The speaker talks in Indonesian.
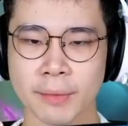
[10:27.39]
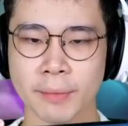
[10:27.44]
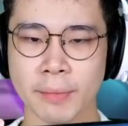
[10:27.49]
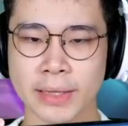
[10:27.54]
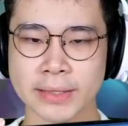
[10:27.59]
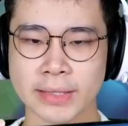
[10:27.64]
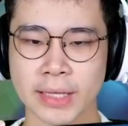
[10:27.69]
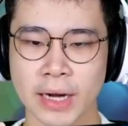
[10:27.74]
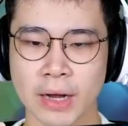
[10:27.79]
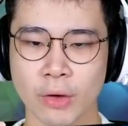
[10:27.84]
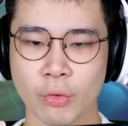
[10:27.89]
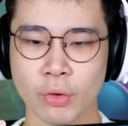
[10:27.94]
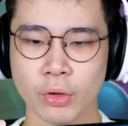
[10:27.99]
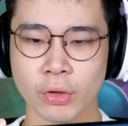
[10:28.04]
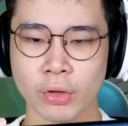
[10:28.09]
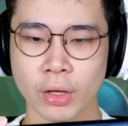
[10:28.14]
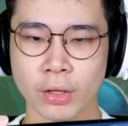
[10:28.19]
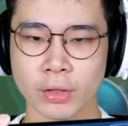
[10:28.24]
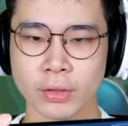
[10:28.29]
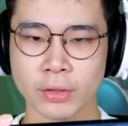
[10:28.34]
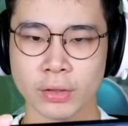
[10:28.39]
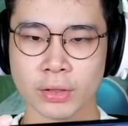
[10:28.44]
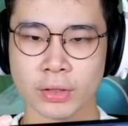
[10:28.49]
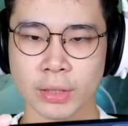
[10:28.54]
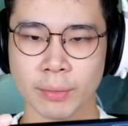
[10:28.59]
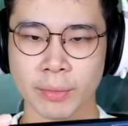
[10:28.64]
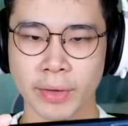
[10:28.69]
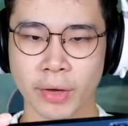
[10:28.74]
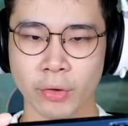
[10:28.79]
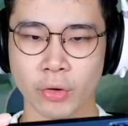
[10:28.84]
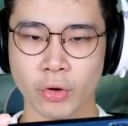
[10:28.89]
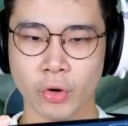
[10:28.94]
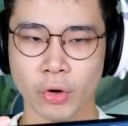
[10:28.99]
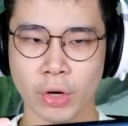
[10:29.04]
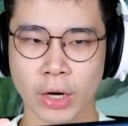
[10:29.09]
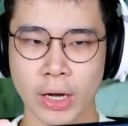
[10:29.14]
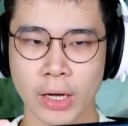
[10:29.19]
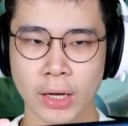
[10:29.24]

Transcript: Masalahku itu sama Eudora